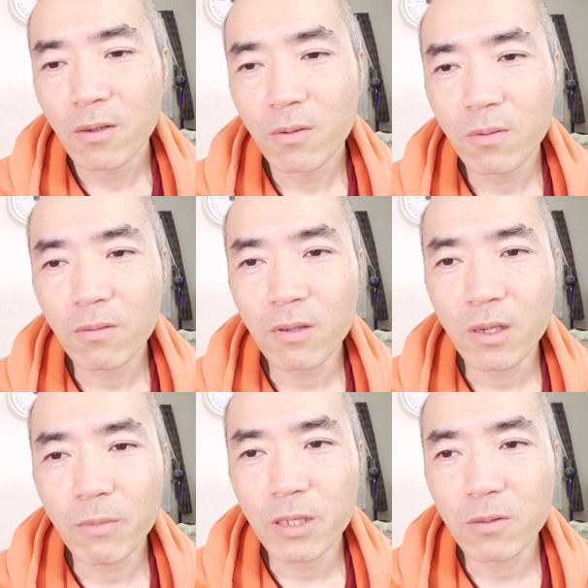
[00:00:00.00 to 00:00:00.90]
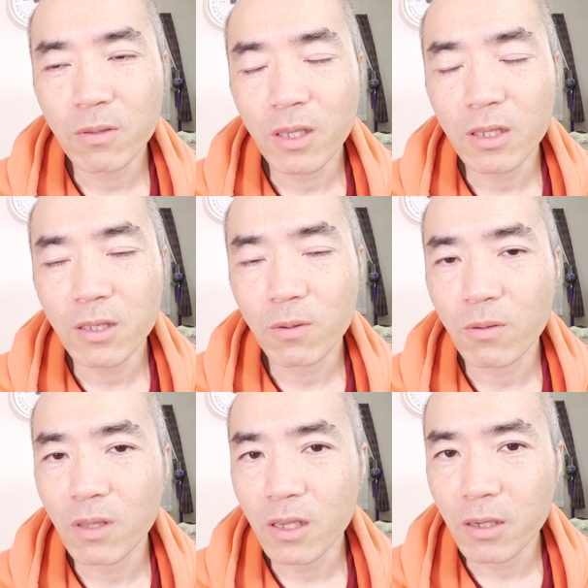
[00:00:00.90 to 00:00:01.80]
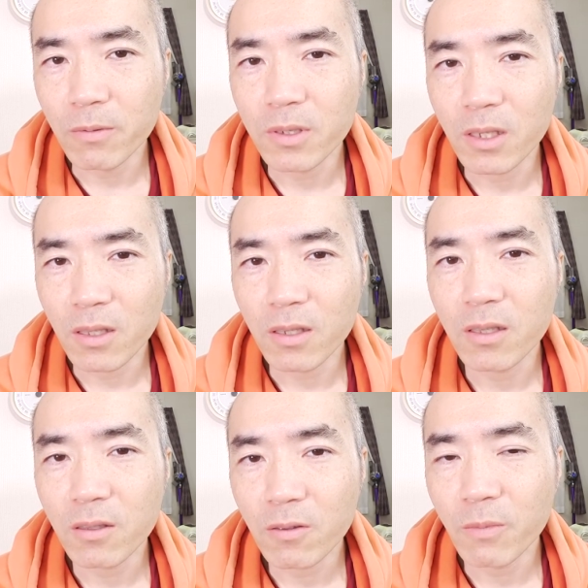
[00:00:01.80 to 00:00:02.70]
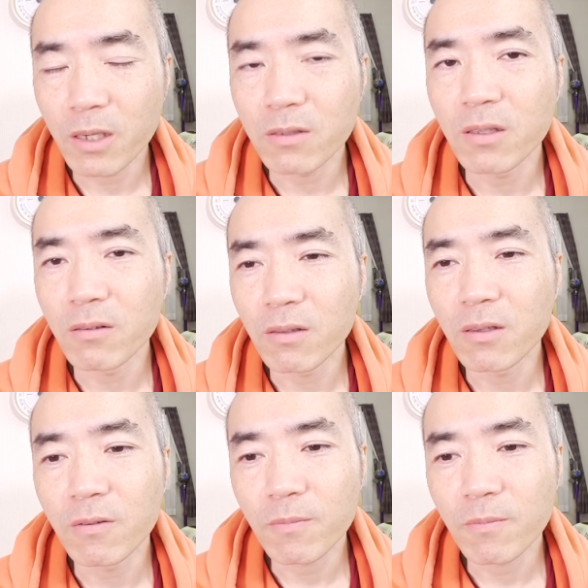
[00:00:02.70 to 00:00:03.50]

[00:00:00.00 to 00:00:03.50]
本当はまあそう大したことないかもしれないっていうのもあるんだよね